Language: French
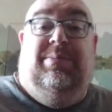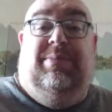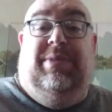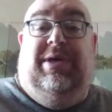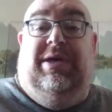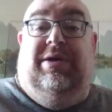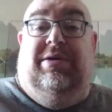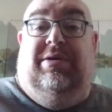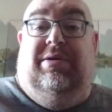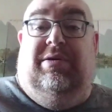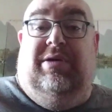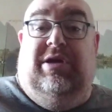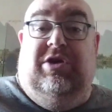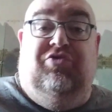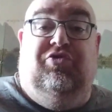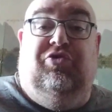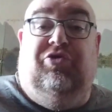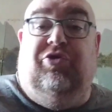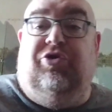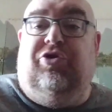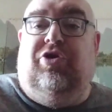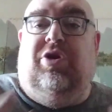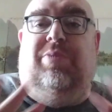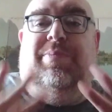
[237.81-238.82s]
Mais euh, je
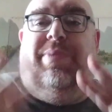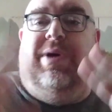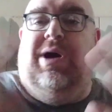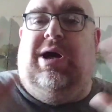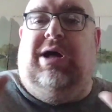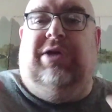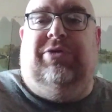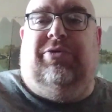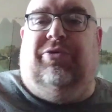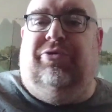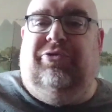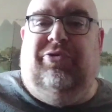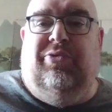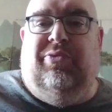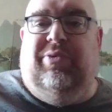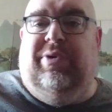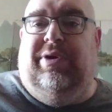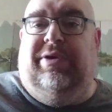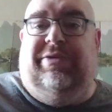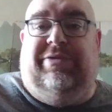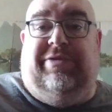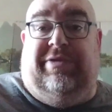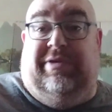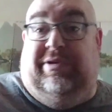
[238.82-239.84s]
vous en gueule pas, hein,
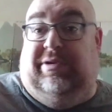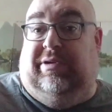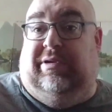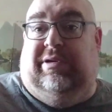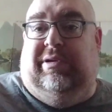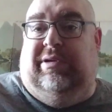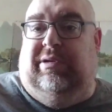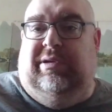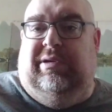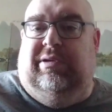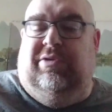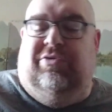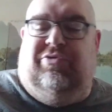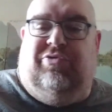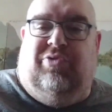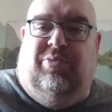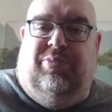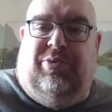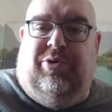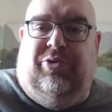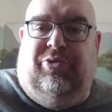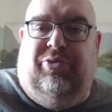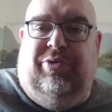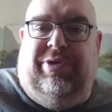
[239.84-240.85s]
attention, hein, je
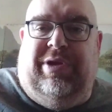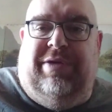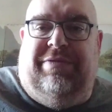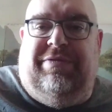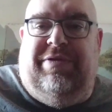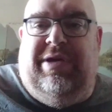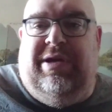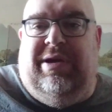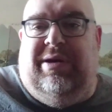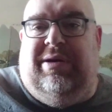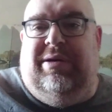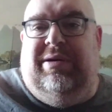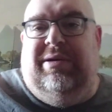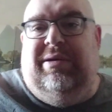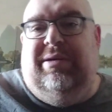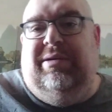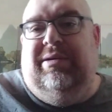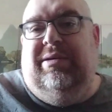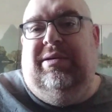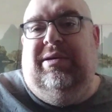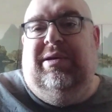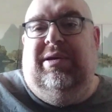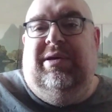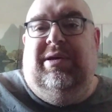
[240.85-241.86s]
comprends tout à fait. Hein.
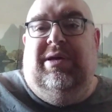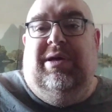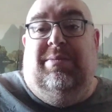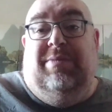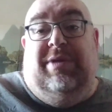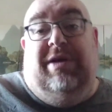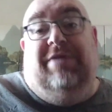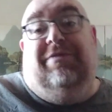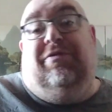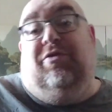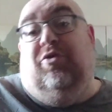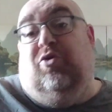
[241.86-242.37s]
Mais il